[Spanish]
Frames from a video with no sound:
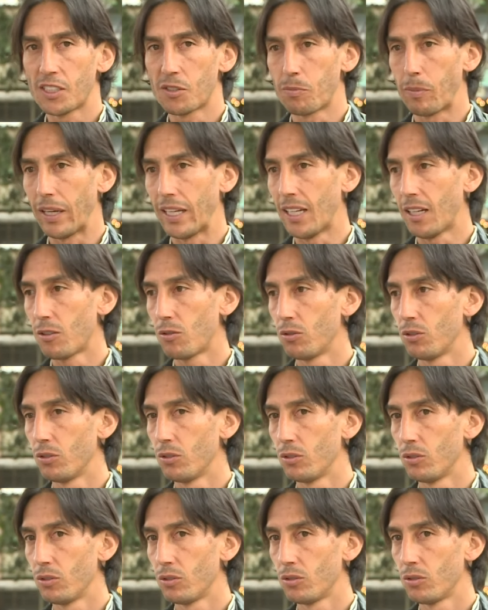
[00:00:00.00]
espera con,
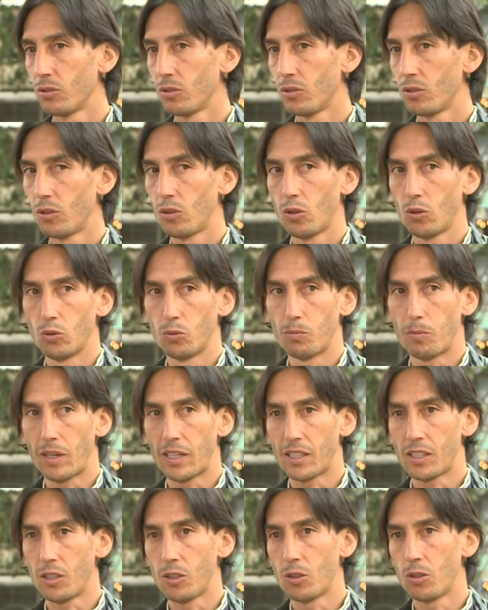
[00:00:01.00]
un
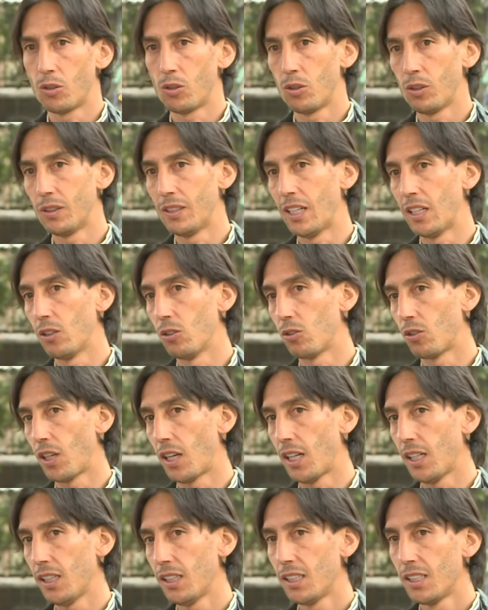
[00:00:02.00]
partido de
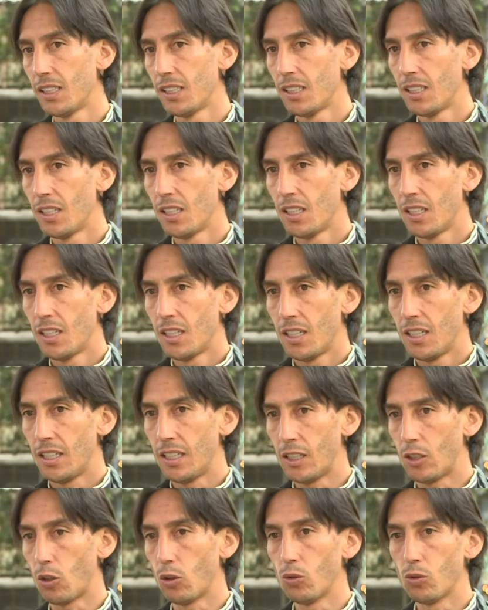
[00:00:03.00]
local
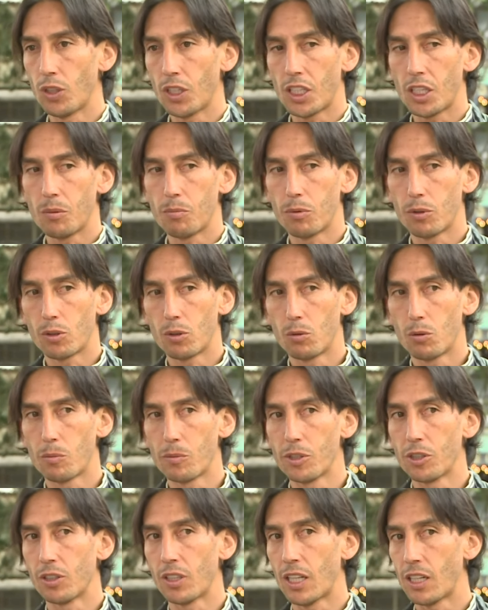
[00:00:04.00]
y con un equipo como
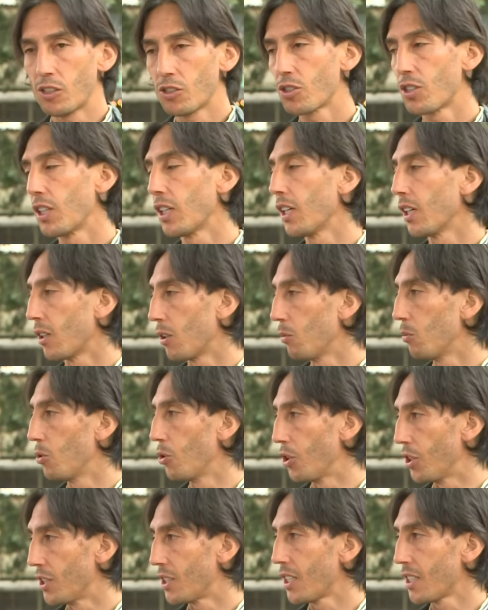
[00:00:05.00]
Millonarios que,
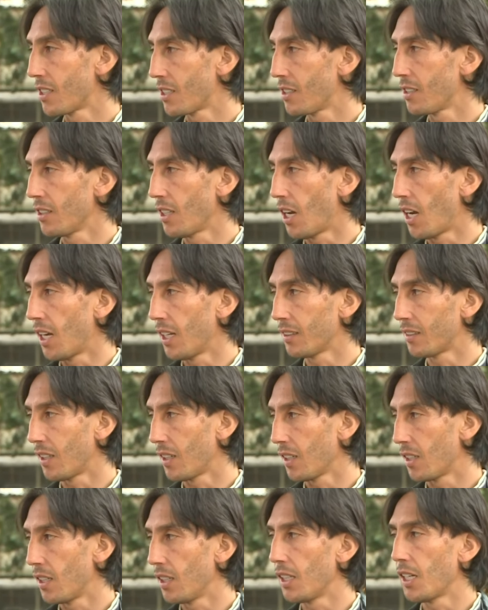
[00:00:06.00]
como dices, da
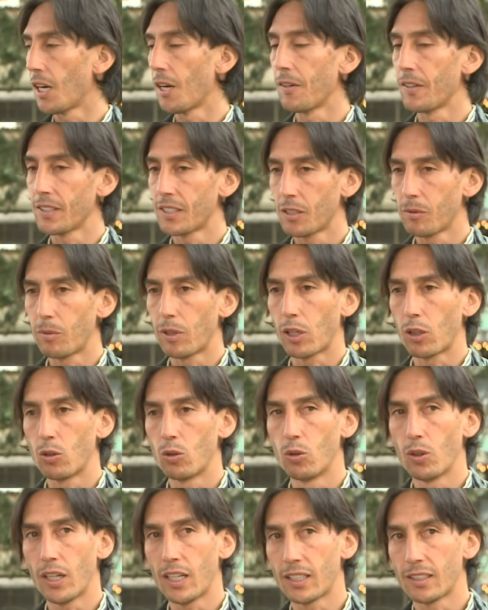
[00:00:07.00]
tranquilidad a veces
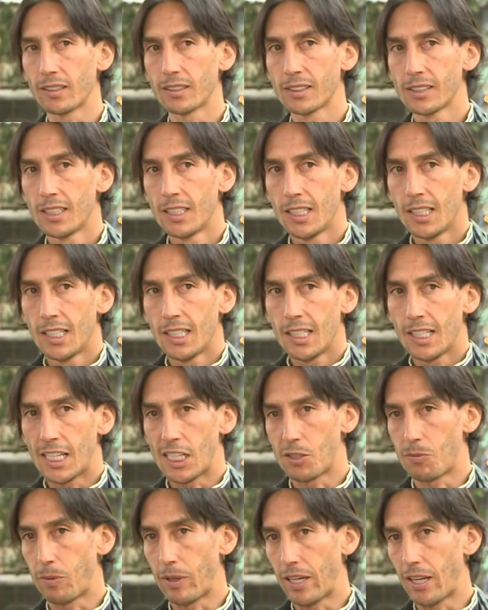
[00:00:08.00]
verlo jugar. ¿eh?
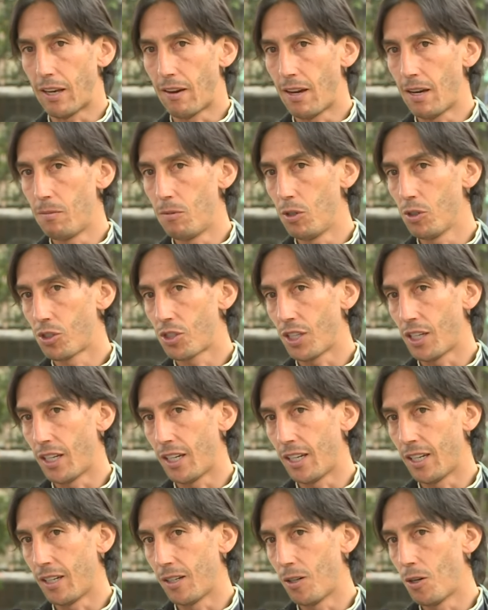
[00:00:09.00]
Esperábamos,
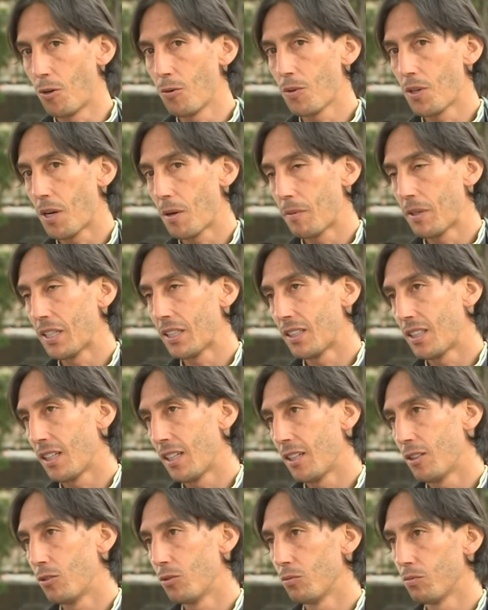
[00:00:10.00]
eh,
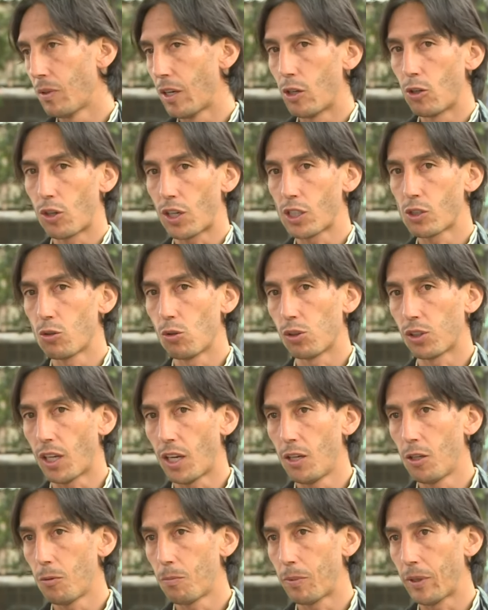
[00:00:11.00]
obviamente, un mejor
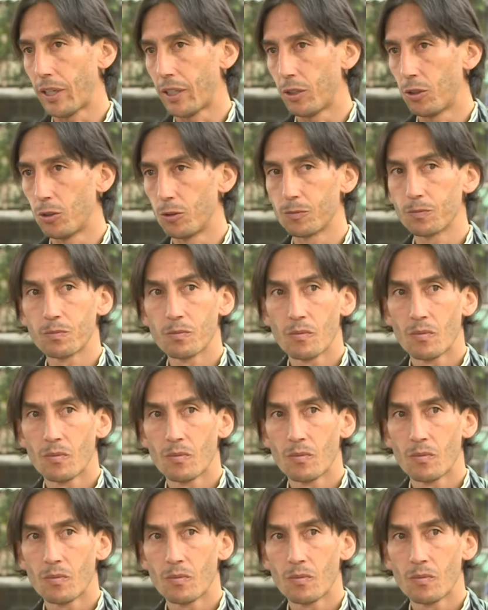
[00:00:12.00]
resultado, pero